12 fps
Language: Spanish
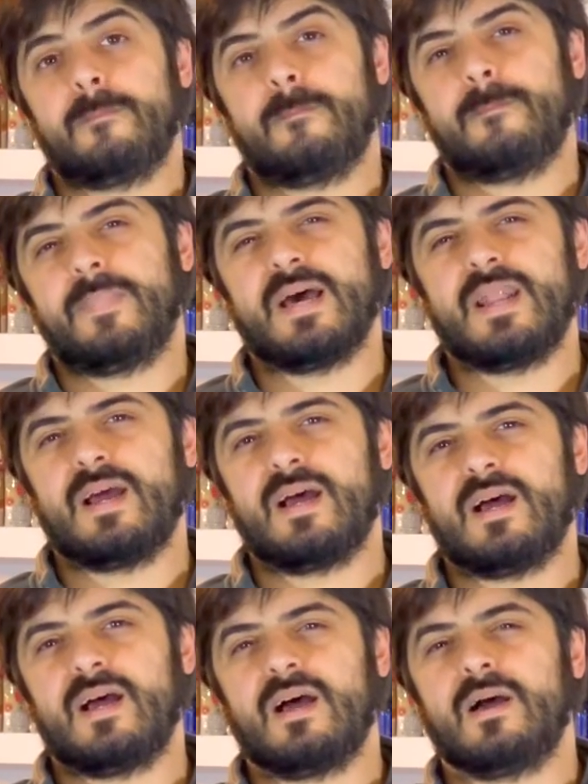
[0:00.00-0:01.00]

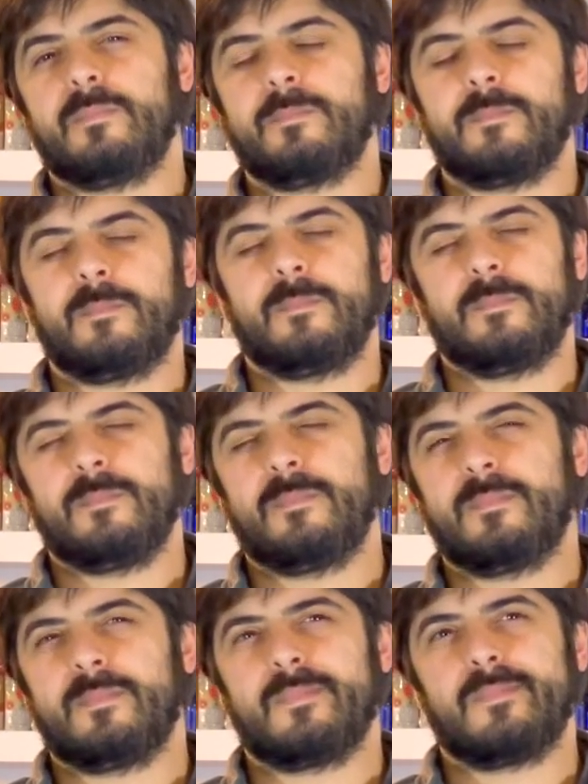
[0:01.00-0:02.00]
Para
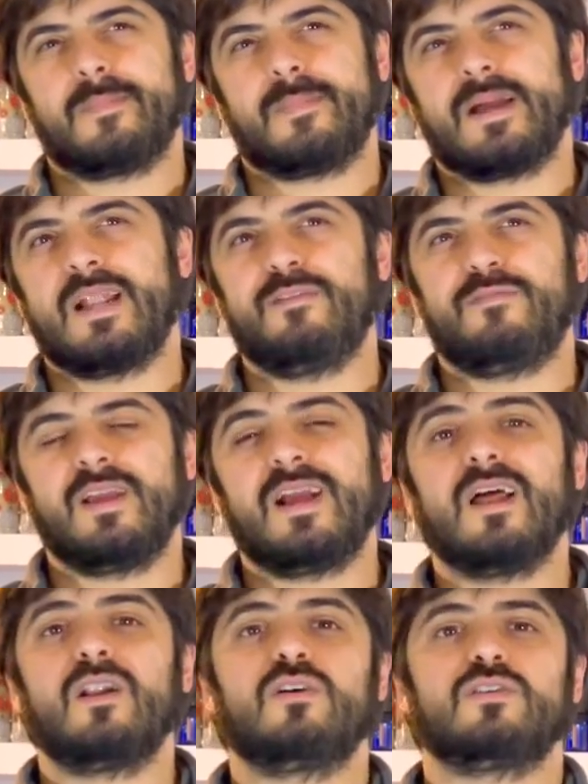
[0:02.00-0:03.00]

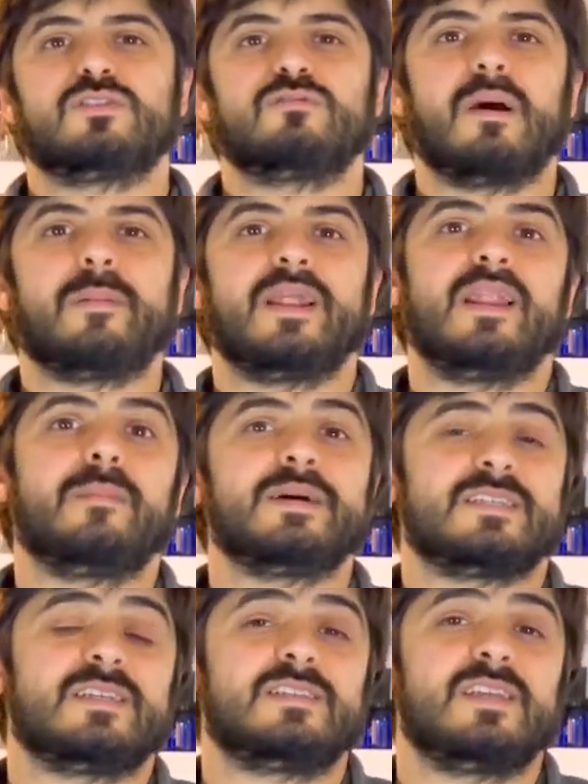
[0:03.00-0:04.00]
calificarlos de una manera
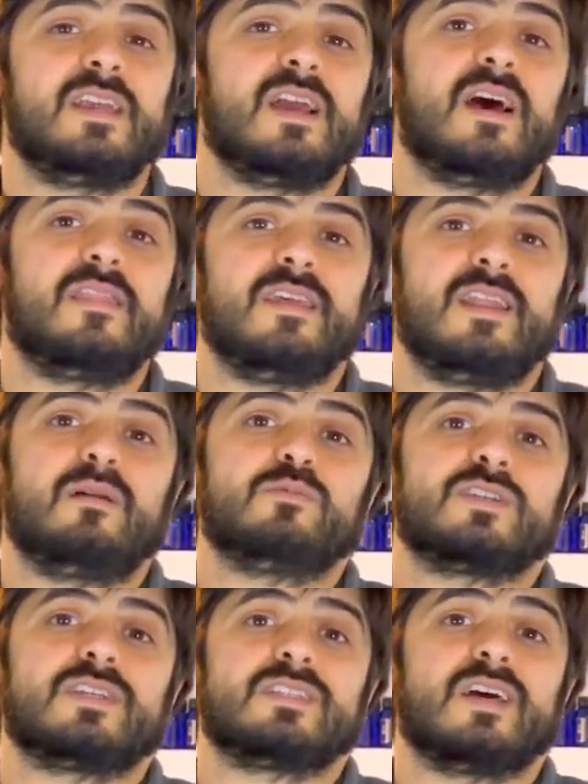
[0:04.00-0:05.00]
más sencilla,
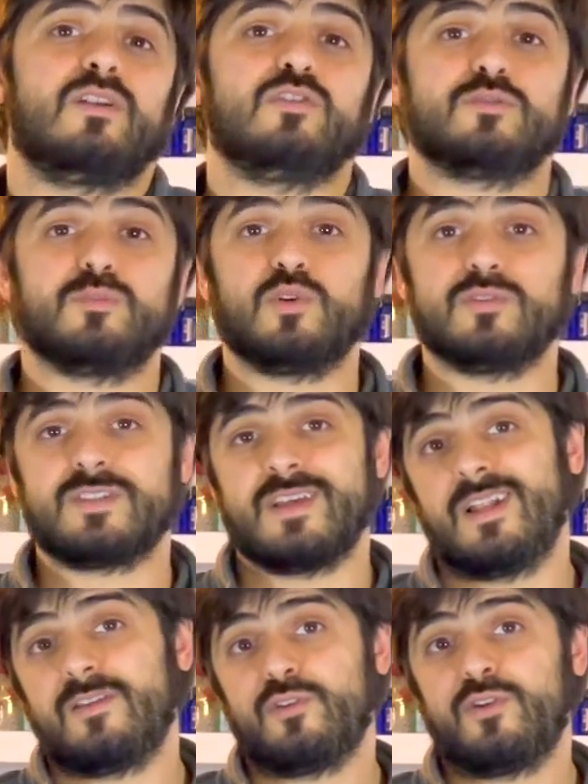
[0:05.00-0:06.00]
diríamos que están los mods
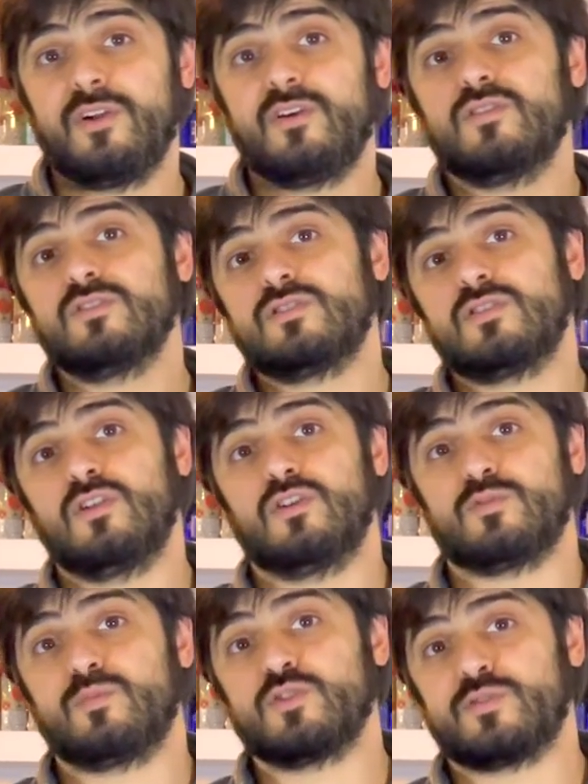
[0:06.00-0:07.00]
electrónicos,
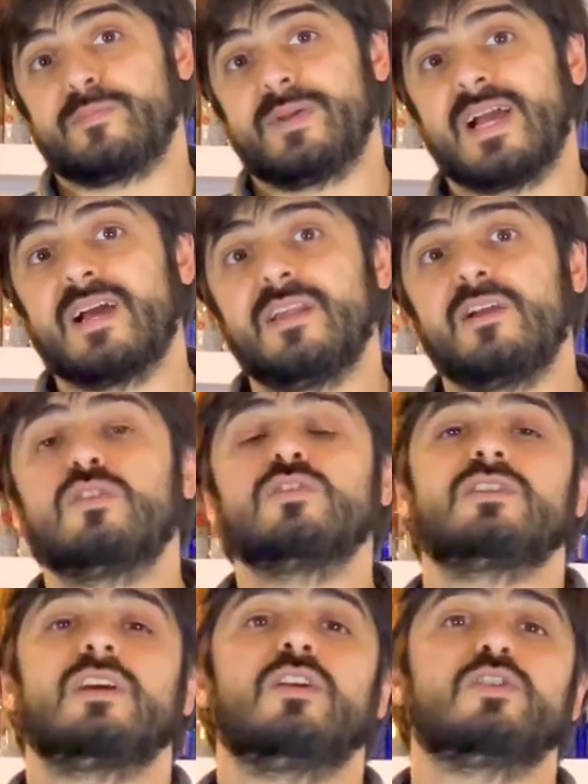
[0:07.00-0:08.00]
los mods
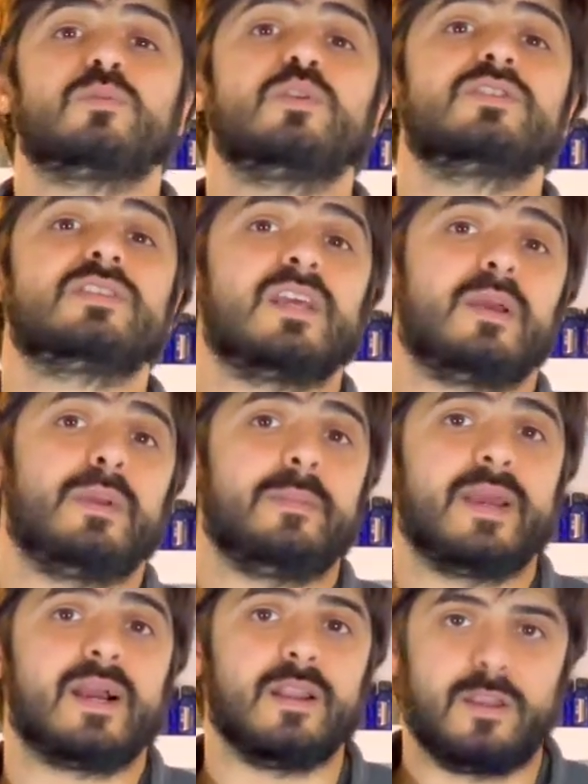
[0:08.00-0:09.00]
mecánicos y los mods
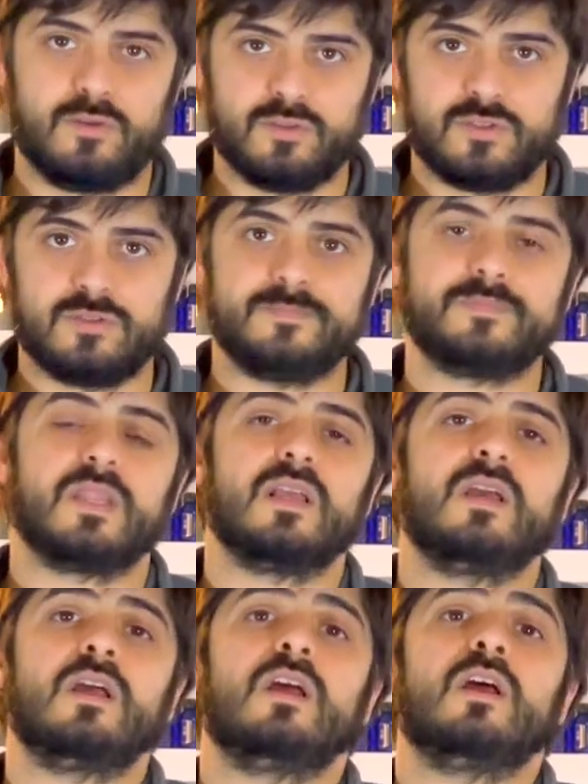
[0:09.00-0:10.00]
semi-mecánicos.
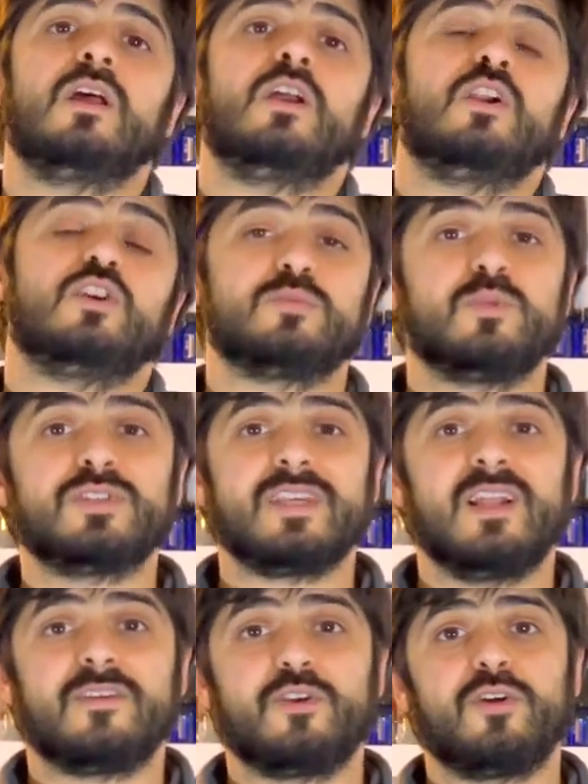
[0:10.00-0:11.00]
Los mods
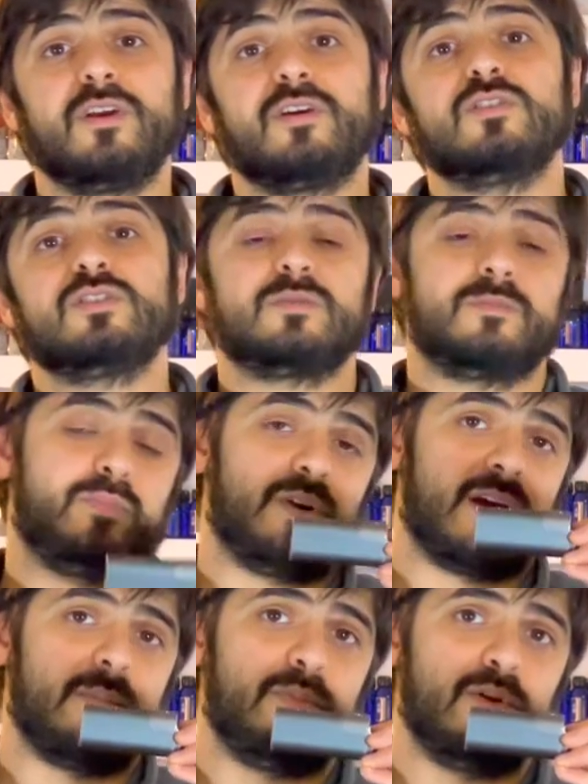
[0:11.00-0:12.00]
electrónicos, por
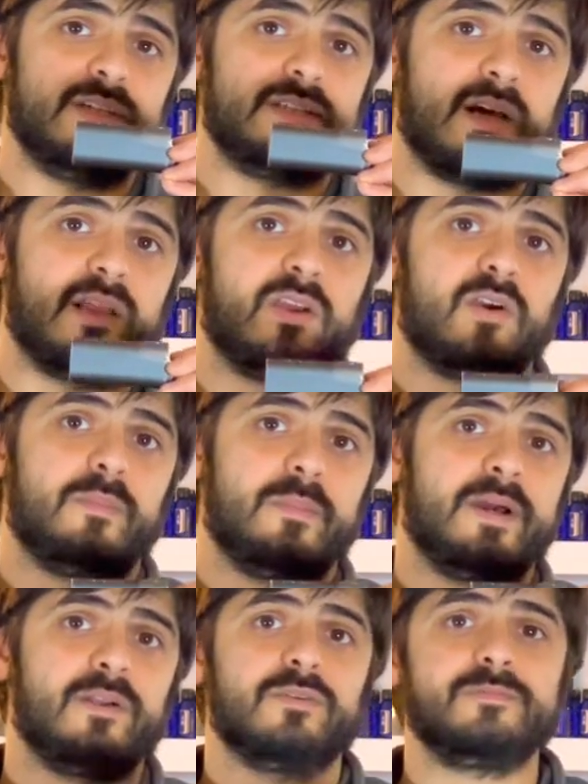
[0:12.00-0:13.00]
ejemplo este que tengo en mi
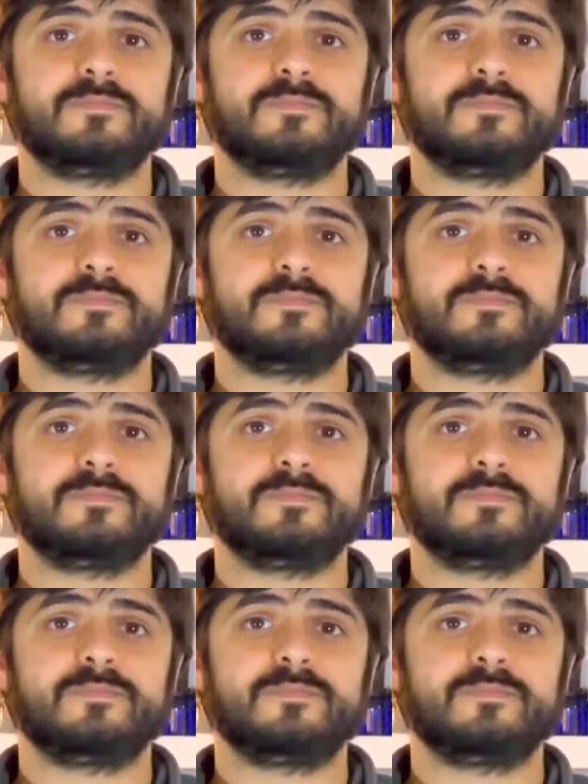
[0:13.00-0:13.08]
mano,